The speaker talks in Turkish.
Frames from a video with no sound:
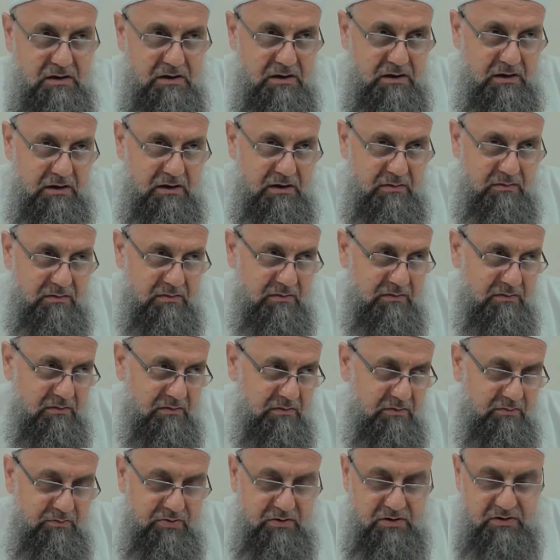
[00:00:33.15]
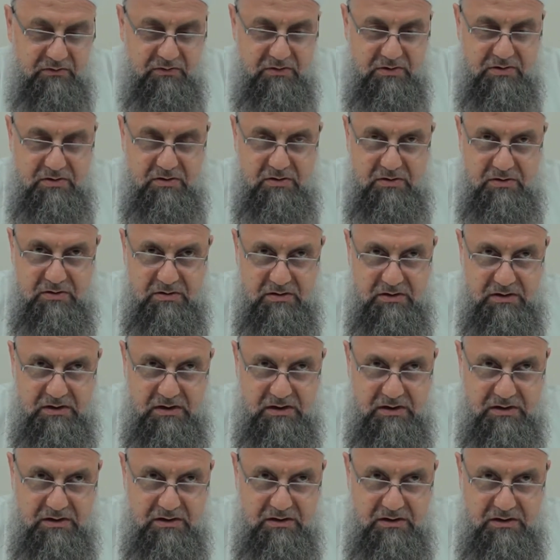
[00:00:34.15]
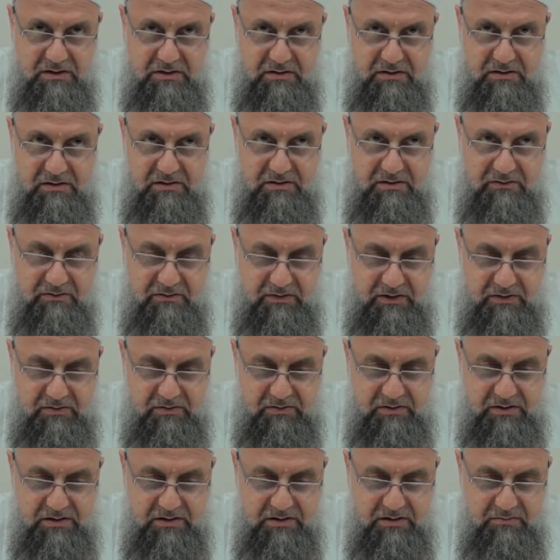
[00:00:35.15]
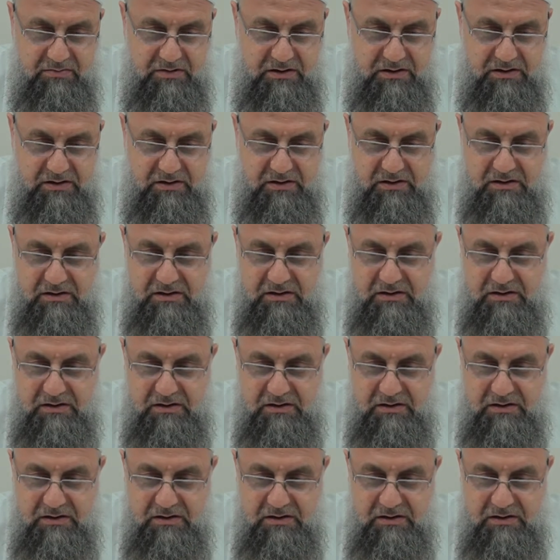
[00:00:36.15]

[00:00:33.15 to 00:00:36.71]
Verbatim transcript: Adam profesör ilahiyat fakültesinde bir yerde